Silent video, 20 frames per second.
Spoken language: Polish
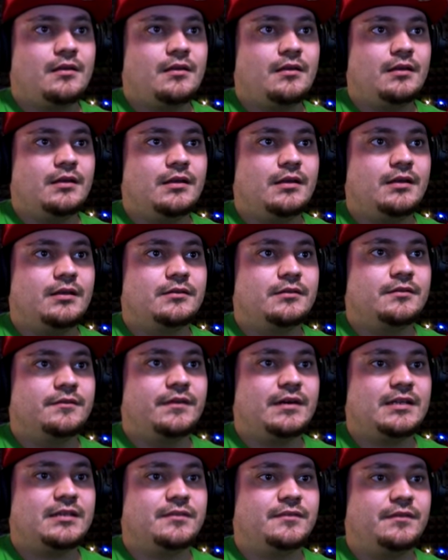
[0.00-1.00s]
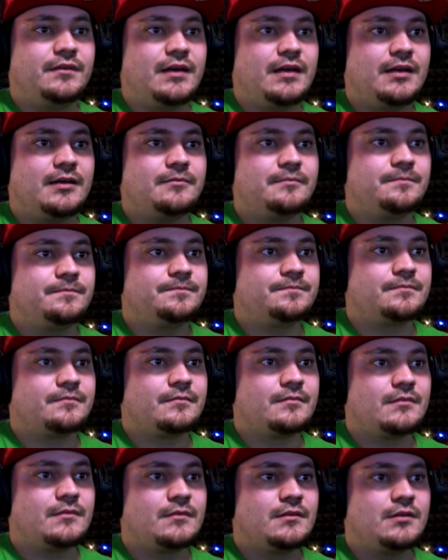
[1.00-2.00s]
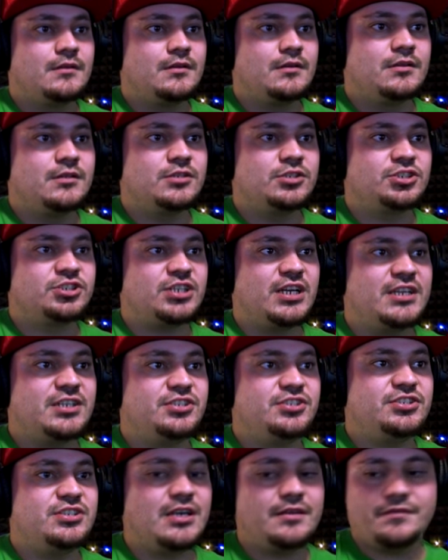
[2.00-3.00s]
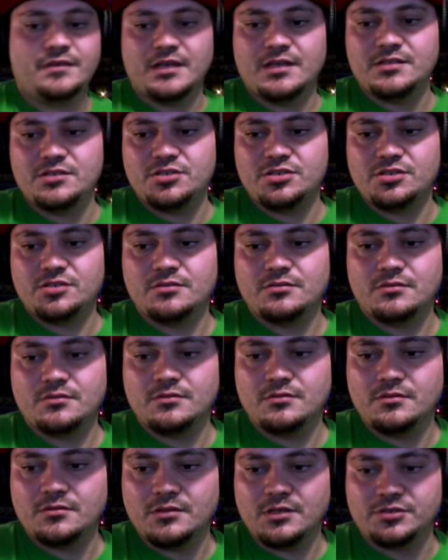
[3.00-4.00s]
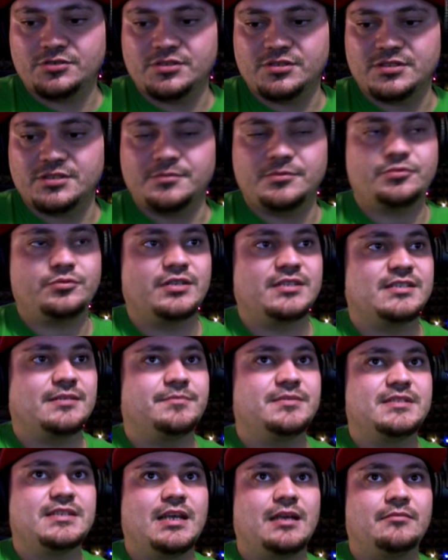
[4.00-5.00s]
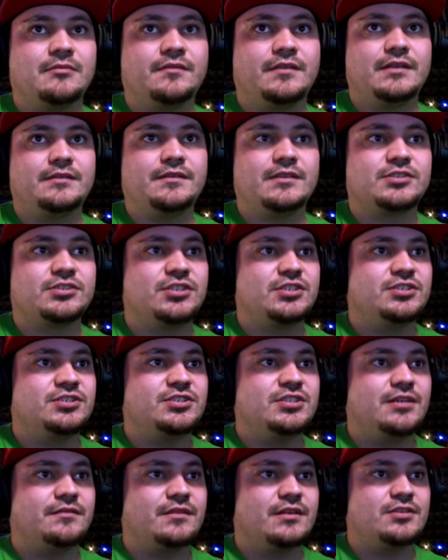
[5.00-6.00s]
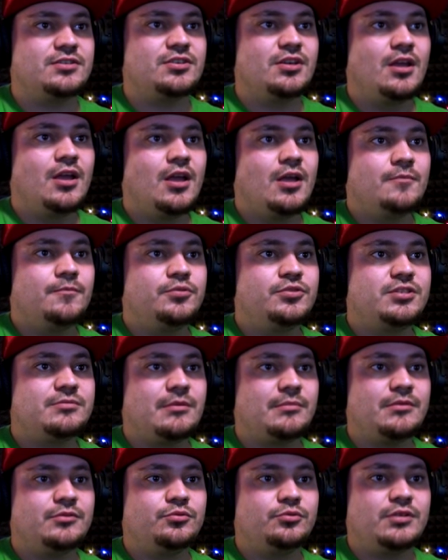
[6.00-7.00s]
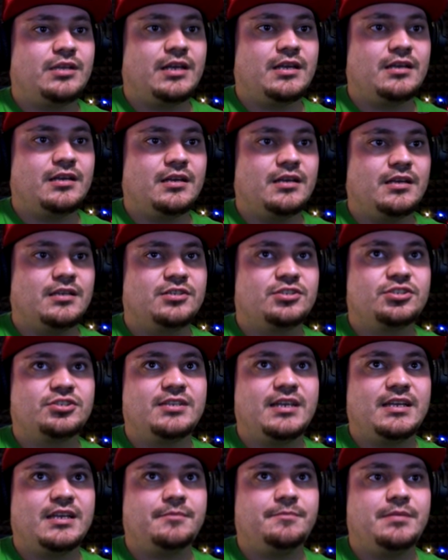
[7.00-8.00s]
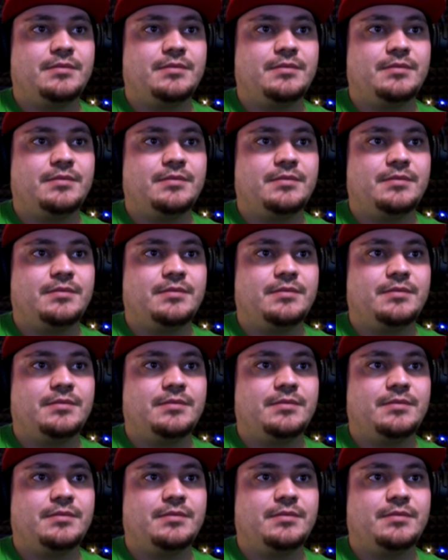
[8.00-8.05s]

e, 22 69 ja już to sobie tutaj zapisałem. 2, 2, 6, 9. Później mamy tutaj 4, e,